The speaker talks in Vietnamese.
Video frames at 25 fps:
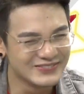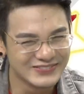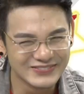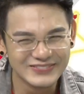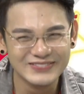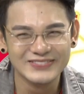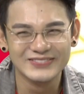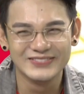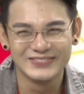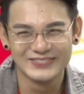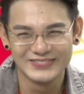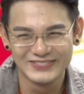
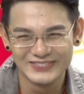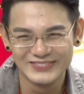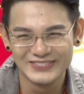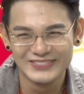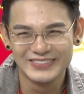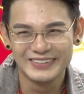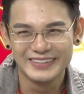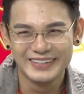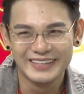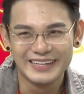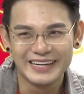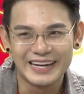cho người
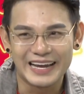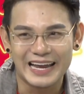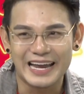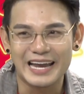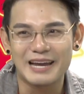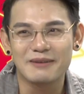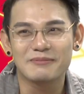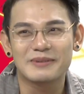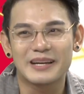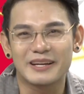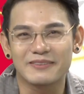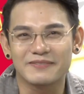ngồi cạnh, nó
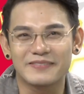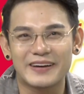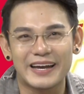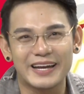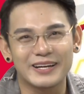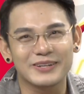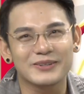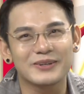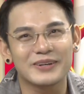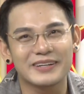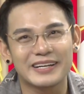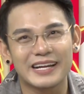cũng em rất là, là tốt.
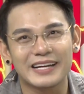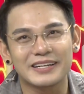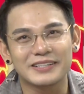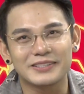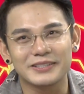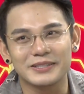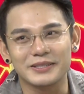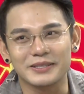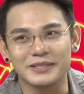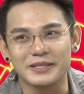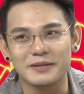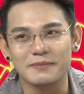Em có
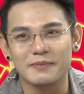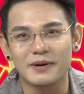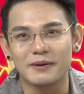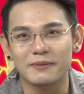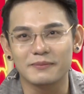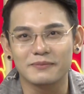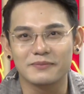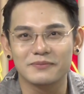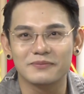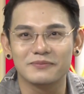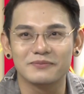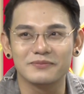Nang Trường nhưng
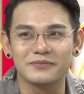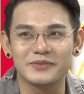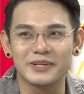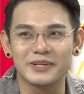mà à.